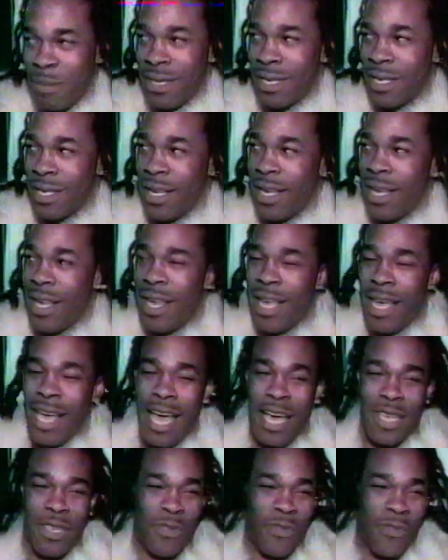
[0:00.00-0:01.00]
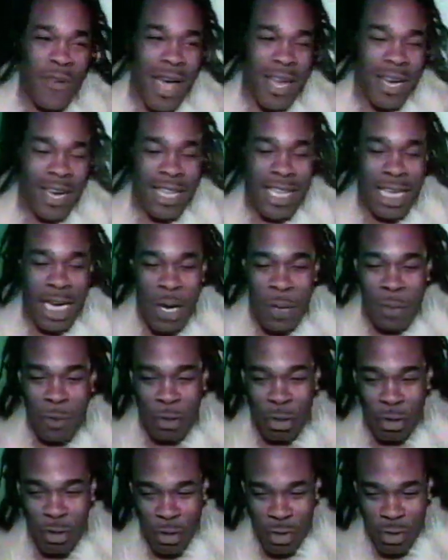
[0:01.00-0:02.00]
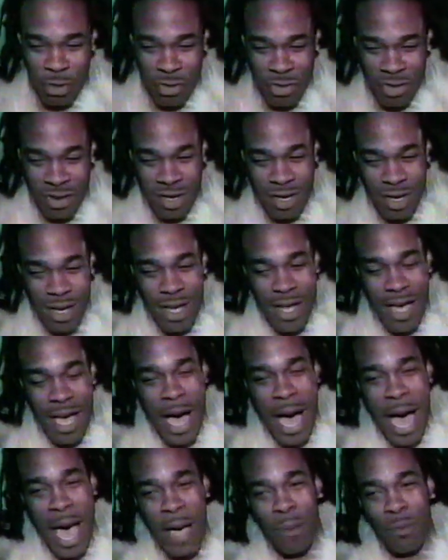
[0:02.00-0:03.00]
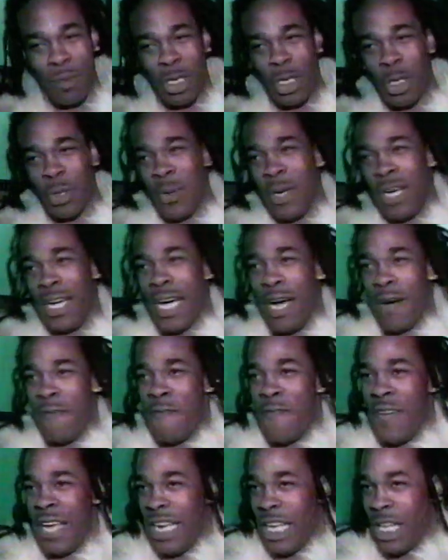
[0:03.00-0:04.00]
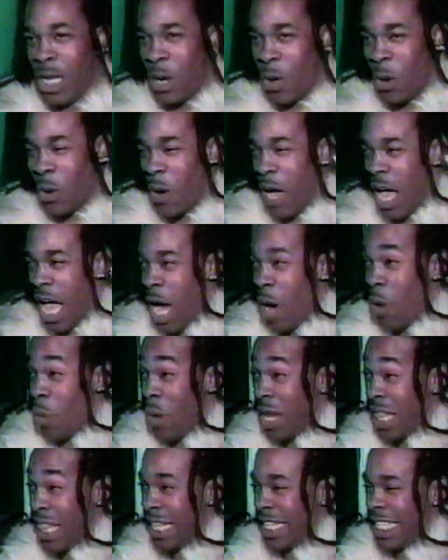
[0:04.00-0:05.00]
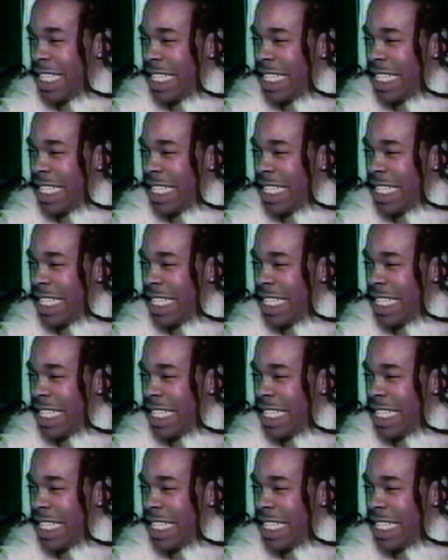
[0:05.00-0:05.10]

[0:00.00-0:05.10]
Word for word: devient réalité. Je tourne un clip avec Janet Jackson.